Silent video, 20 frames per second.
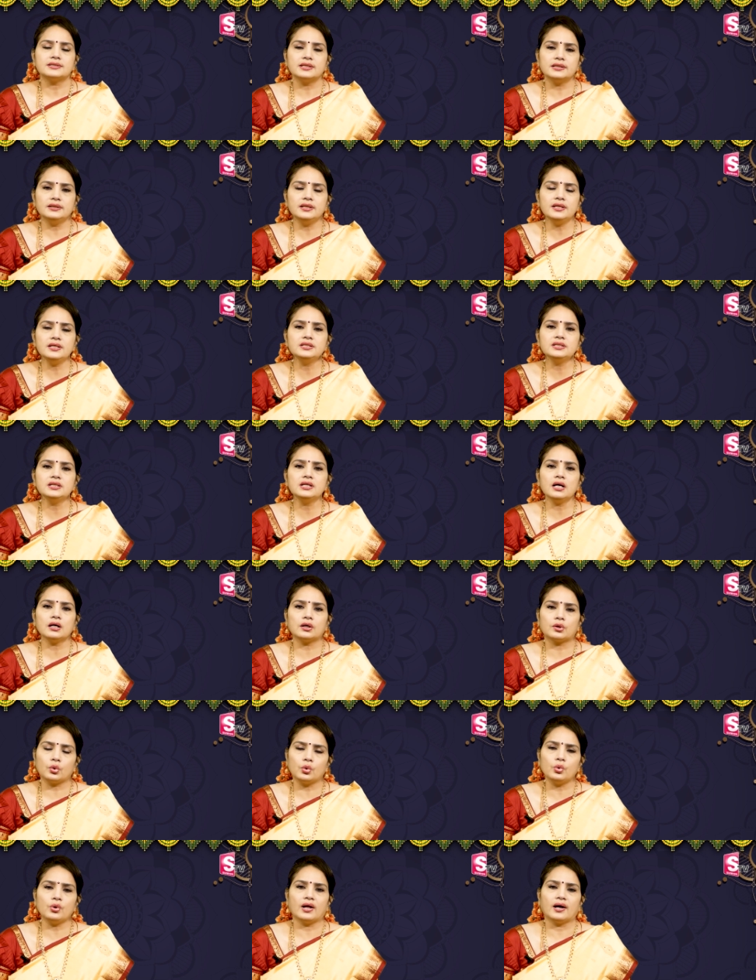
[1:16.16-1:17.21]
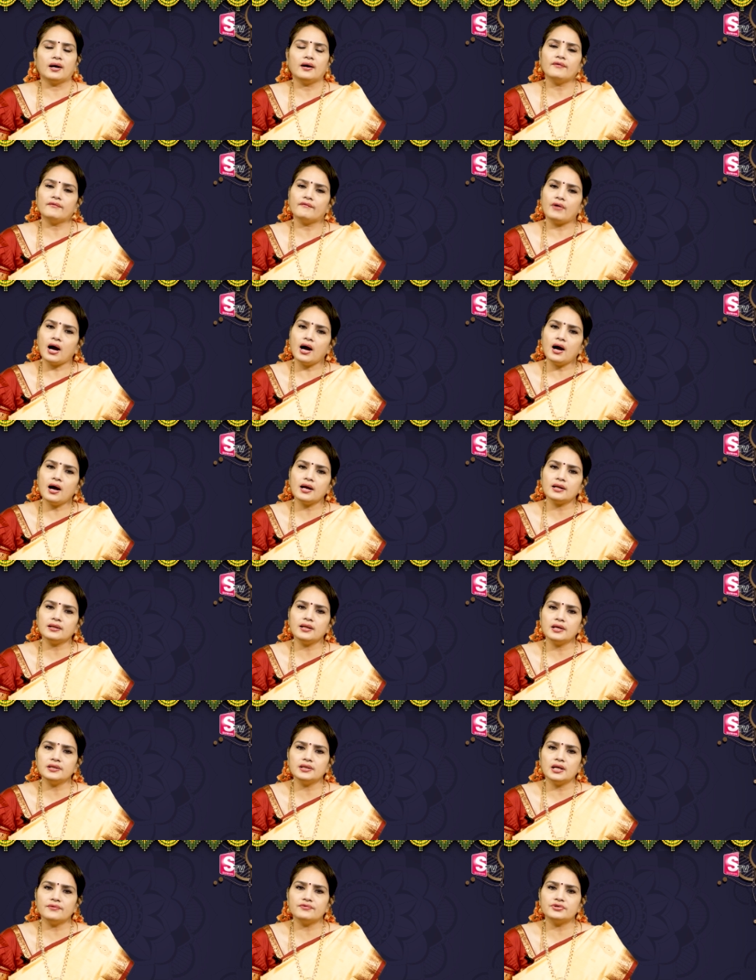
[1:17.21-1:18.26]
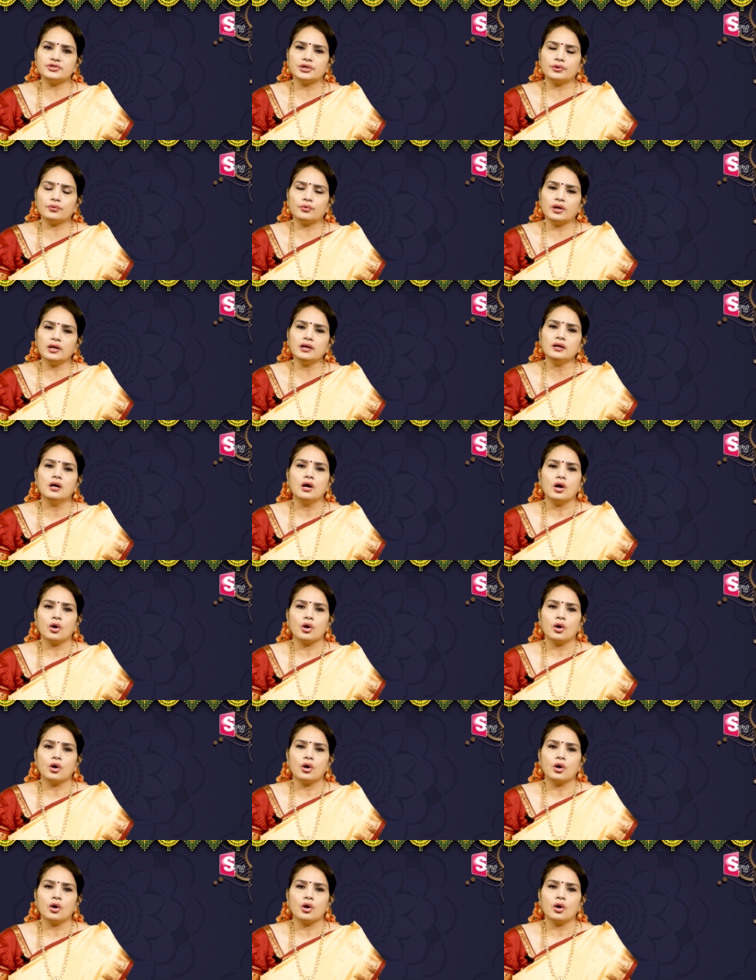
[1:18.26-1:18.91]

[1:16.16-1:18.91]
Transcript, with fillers: సిద్ధించినా కూడా ఆహార ధాన్యాల విషయం కూడా